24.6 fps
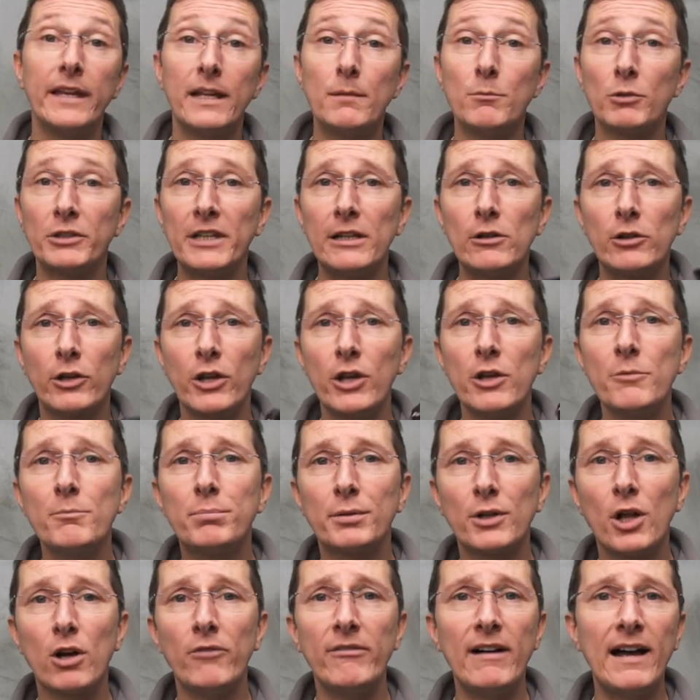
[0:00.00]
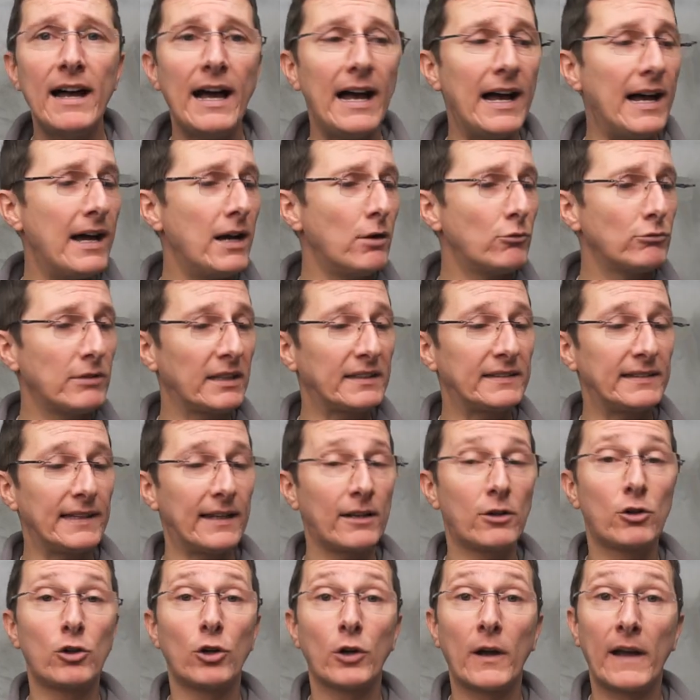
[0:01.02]
Il modello che ho in prova ha un
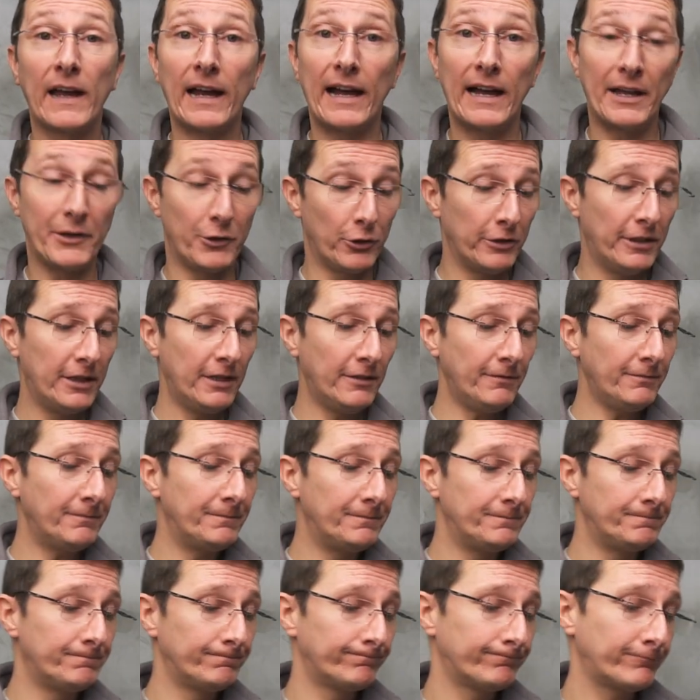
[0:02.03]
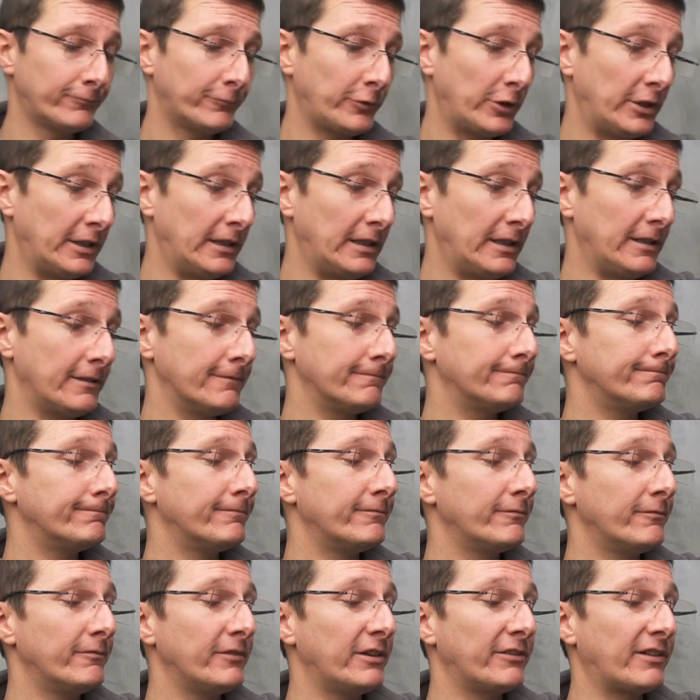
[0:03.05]
attacco Canon, quindi
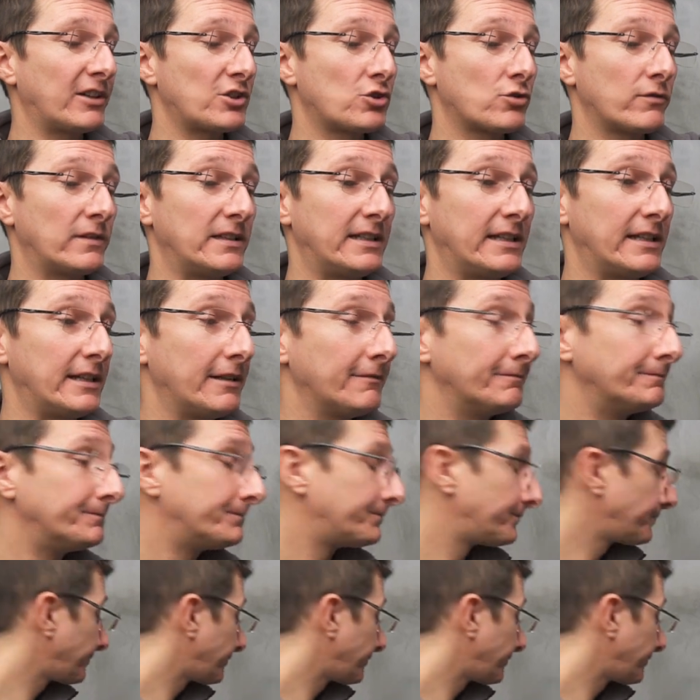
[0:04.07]
vi faccio vedere